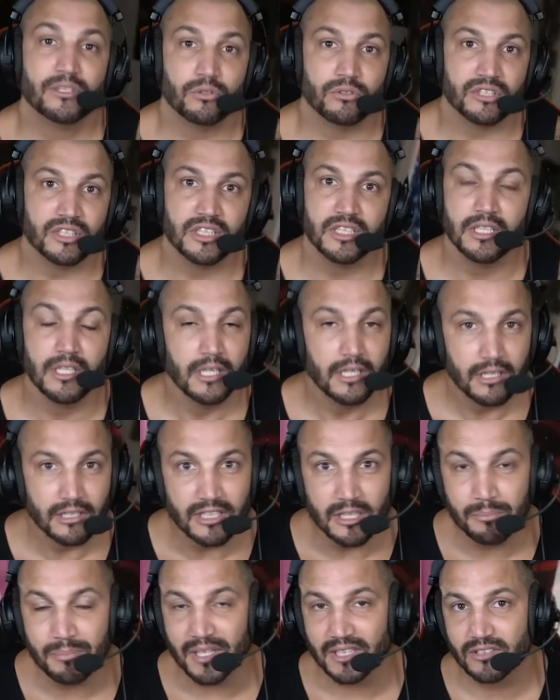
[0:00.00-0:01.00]
aussi
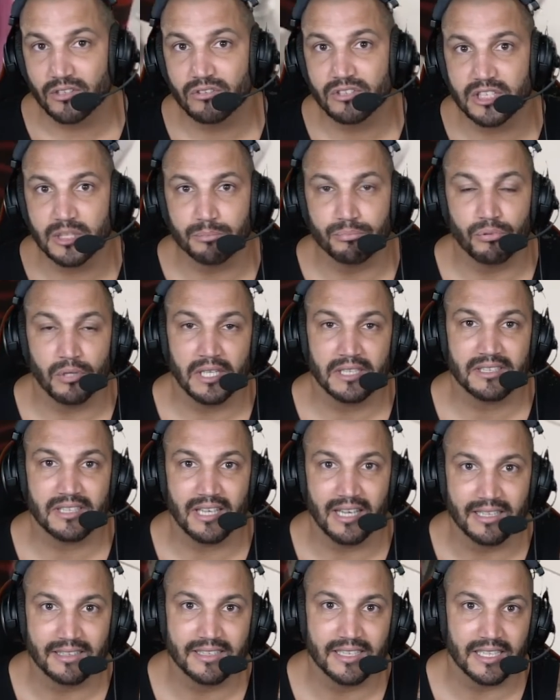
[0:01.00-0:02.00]
des personnes qui pourraient être
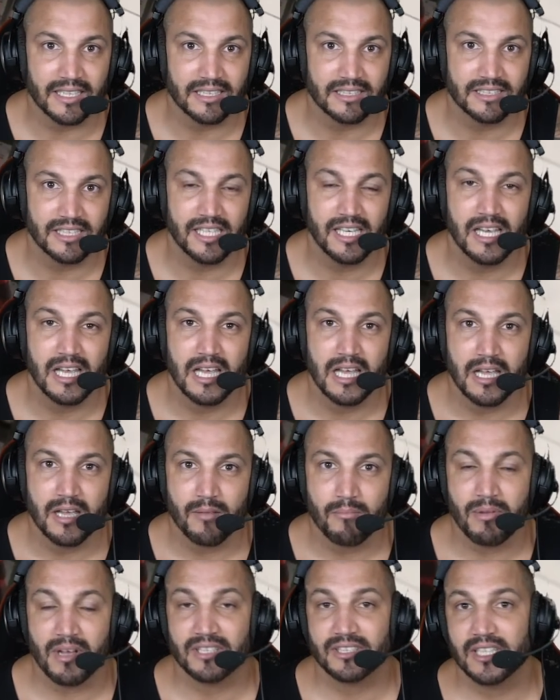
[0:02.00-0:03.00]
intéressées
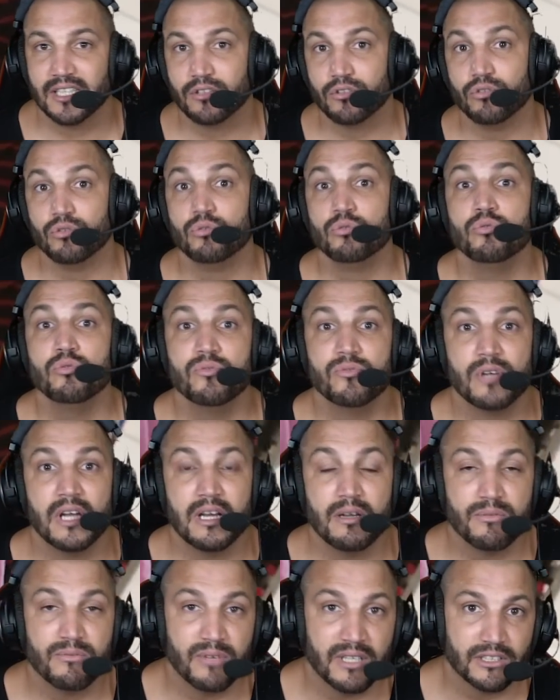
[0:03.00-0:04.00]
par cette
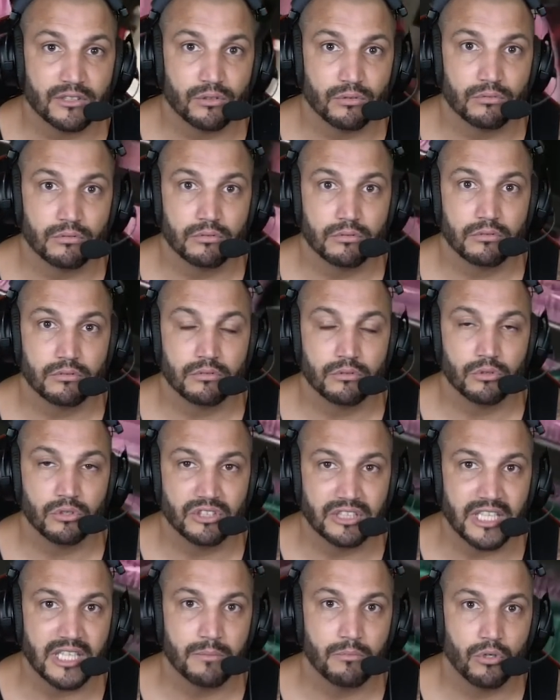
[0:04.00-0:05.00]
nouvelle façon de
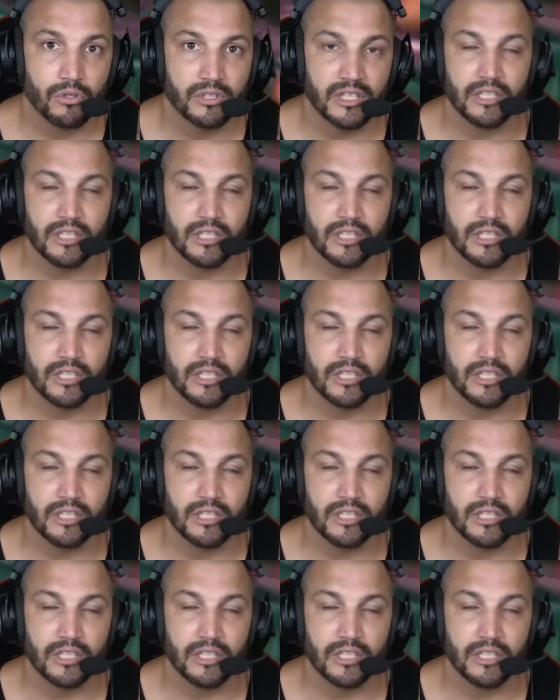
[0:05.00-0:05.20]
s'alimenter.